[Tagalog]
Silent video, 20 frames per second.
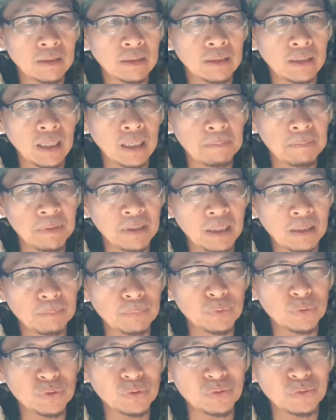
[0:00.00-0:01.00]
chemical
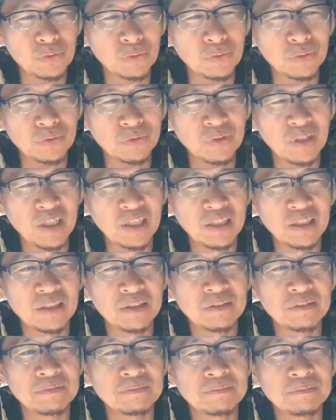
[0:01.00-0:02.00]
po siguro ito eh
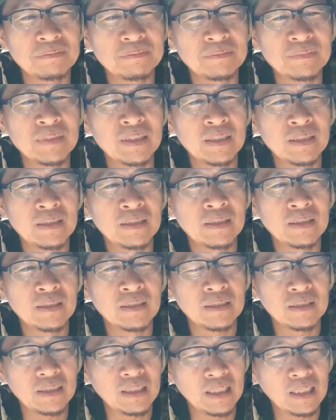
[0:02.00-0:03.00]

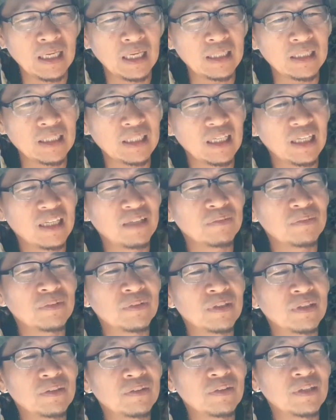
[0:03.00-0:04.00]
hindi natin alam kung
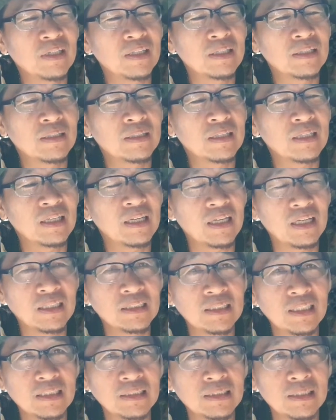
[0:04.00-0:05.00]
ano ang
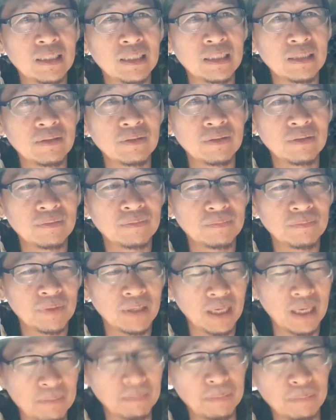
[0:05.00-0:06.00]
ingredients nito
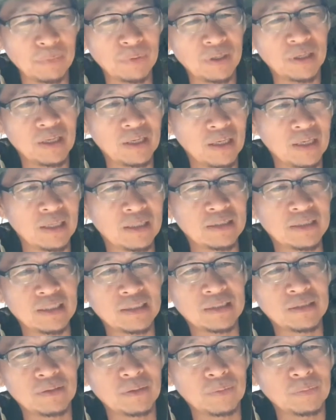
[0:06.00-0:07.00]
marami pong
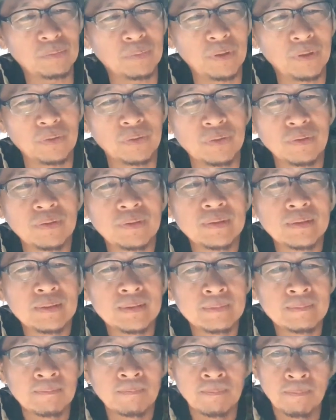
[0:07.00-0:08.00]
ingredients to pero
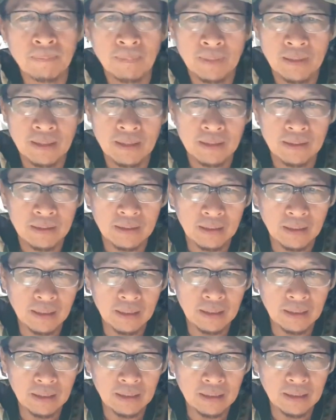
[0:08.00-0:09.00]

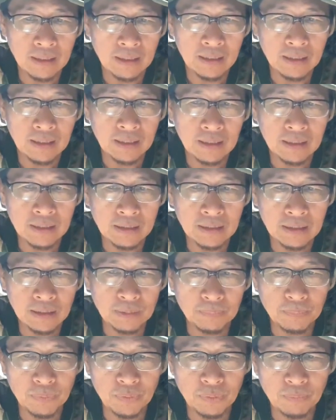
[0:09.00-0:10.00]
uh, ito
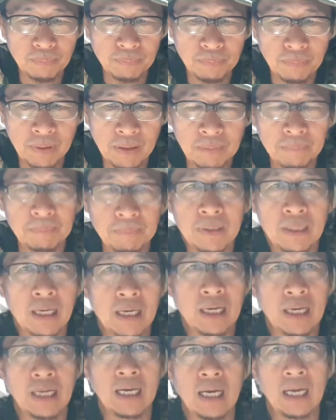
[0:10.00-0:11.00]
po yung
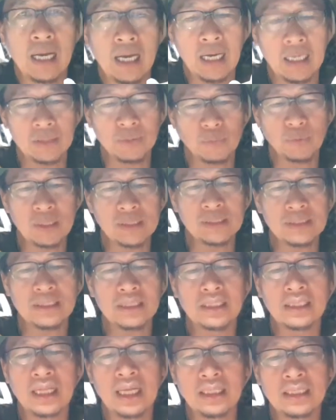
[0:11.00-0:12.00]
pinang hand wash
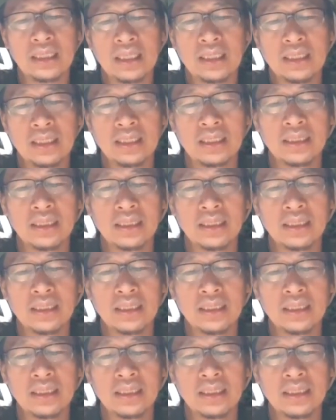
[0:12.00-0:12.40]
natin